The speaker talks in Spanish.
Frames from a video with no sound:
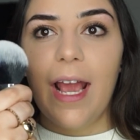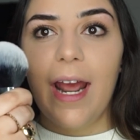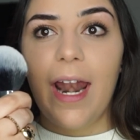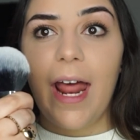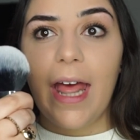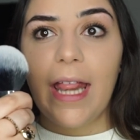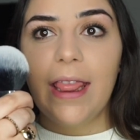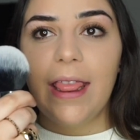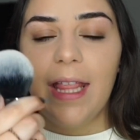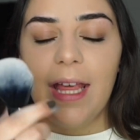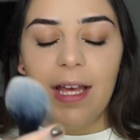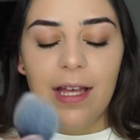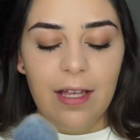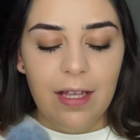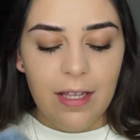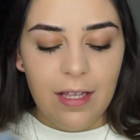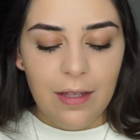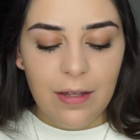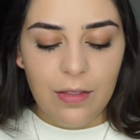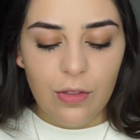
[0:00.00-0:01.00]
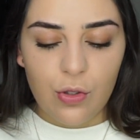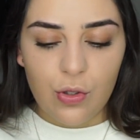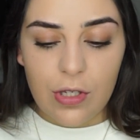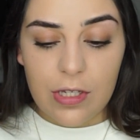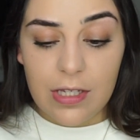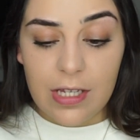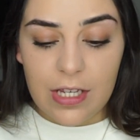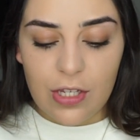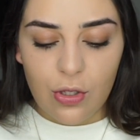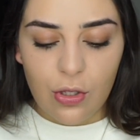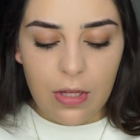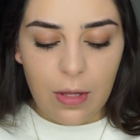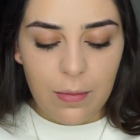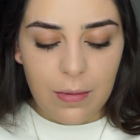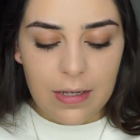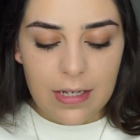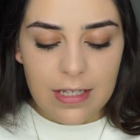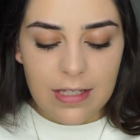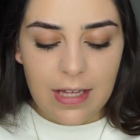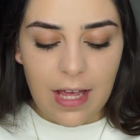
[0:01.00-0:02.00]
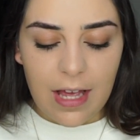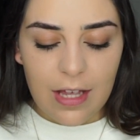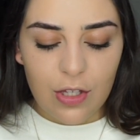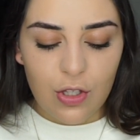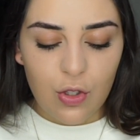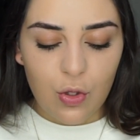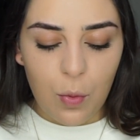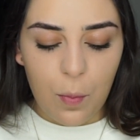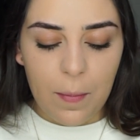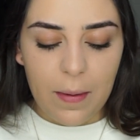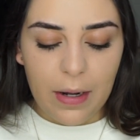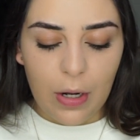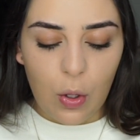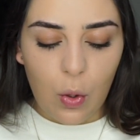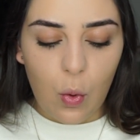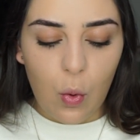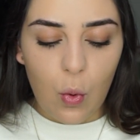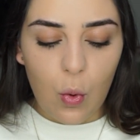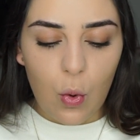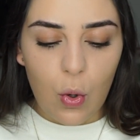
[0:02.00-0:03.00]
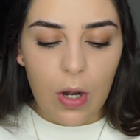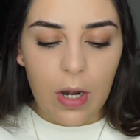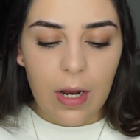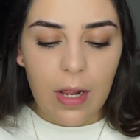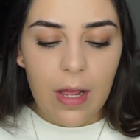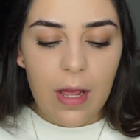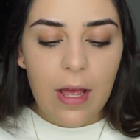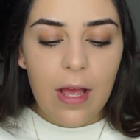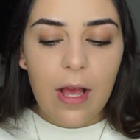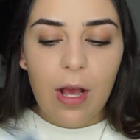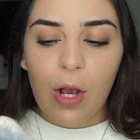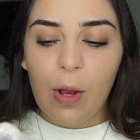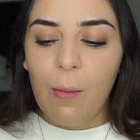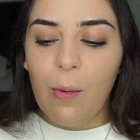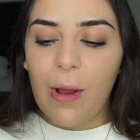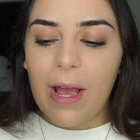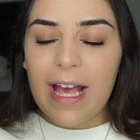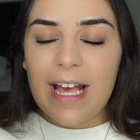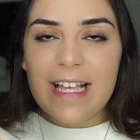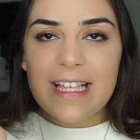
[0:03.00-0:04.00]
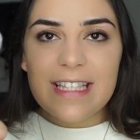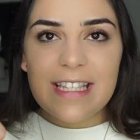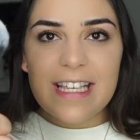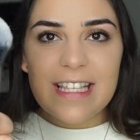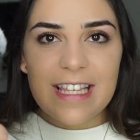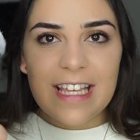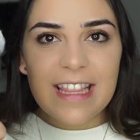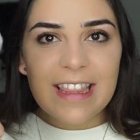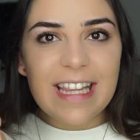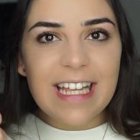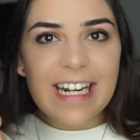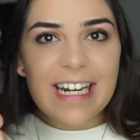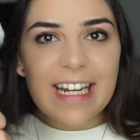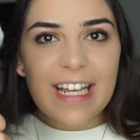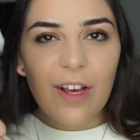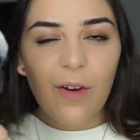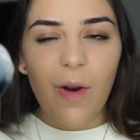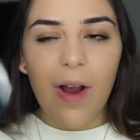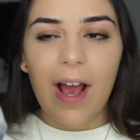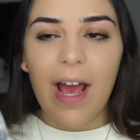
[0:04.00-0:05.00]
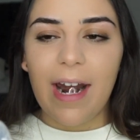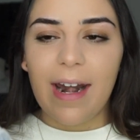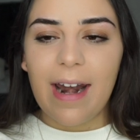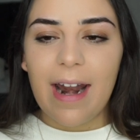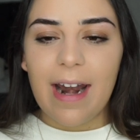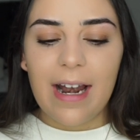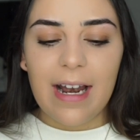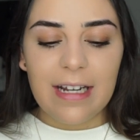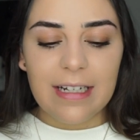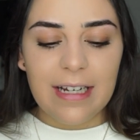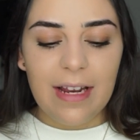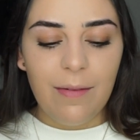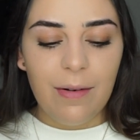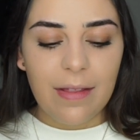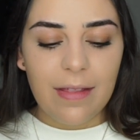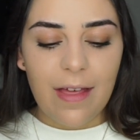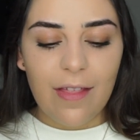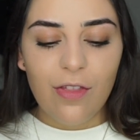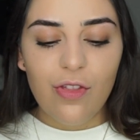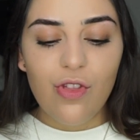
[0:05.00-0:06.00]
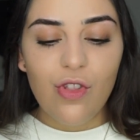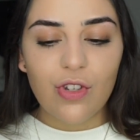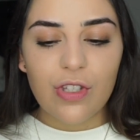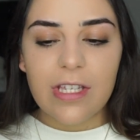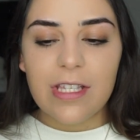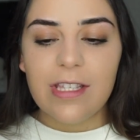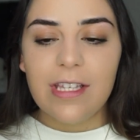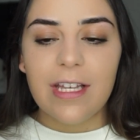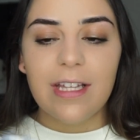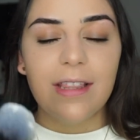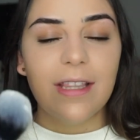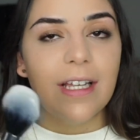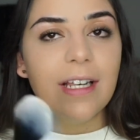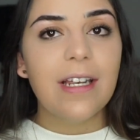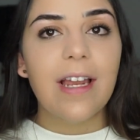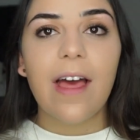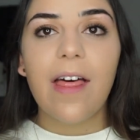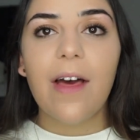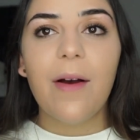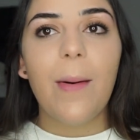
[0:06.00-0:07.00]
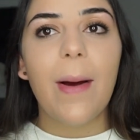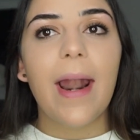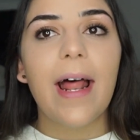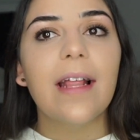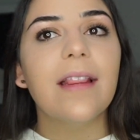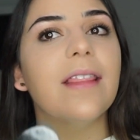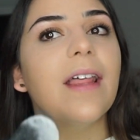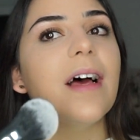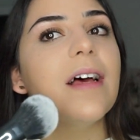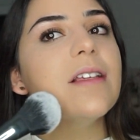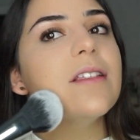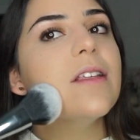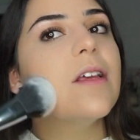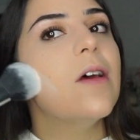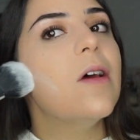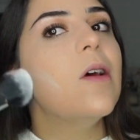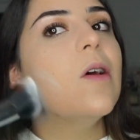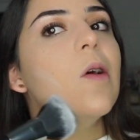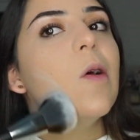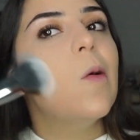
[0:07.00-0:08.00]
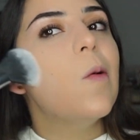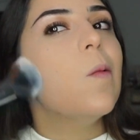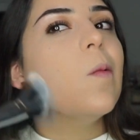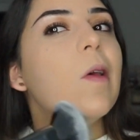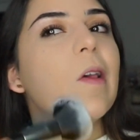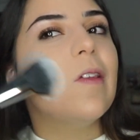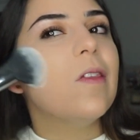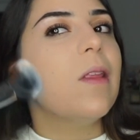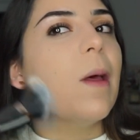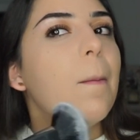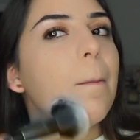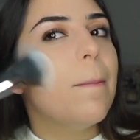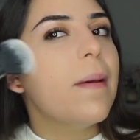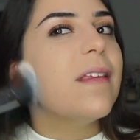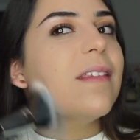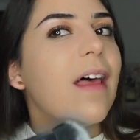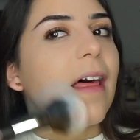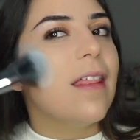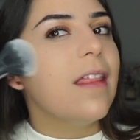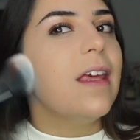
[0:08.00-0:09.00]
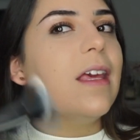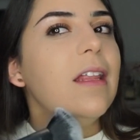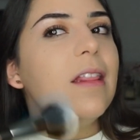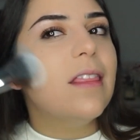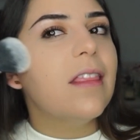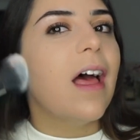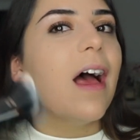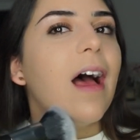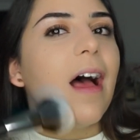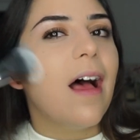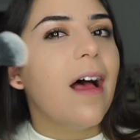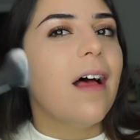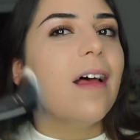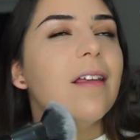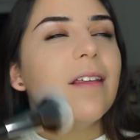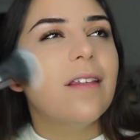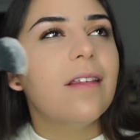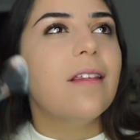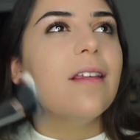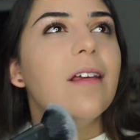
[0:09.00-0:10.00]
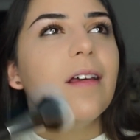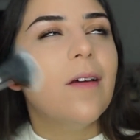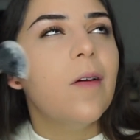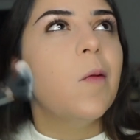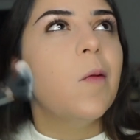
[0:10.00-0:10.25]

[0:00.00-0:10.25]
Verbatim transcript: grande. Entonces esto también está súper cool. Como que se siente rico agarrarlas, la verdad no se sienten nada baratas están pesaditas,